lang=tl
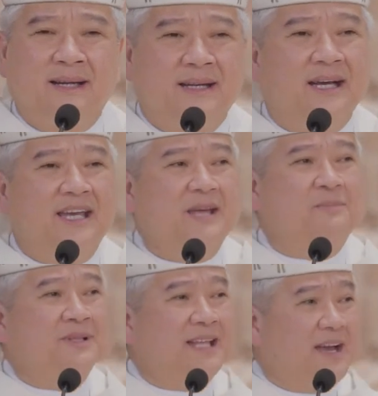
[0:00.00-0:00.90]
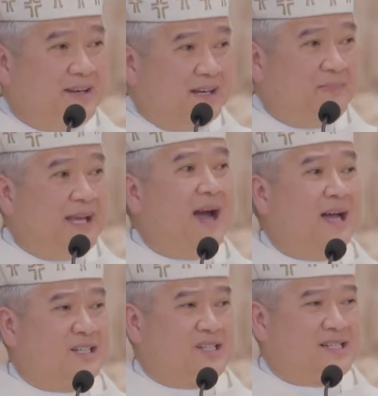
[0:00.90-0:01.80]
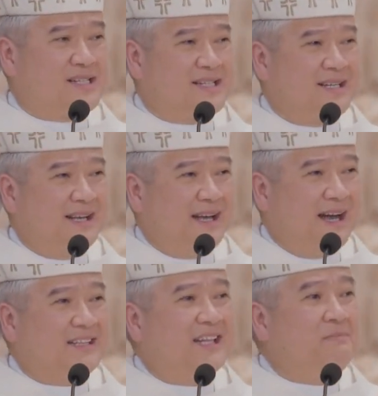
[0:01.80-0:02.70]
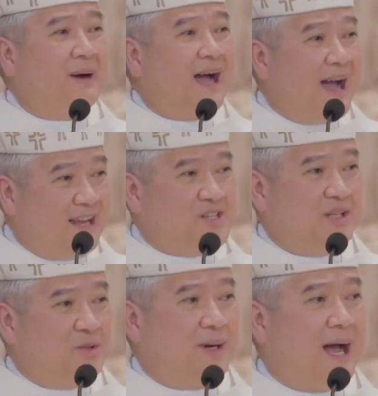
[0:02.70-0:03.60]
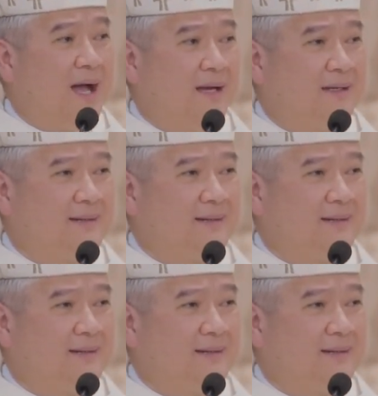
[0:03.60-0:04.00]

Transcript: nag-ipon tayo ng bigas at nagpakain sa dukha.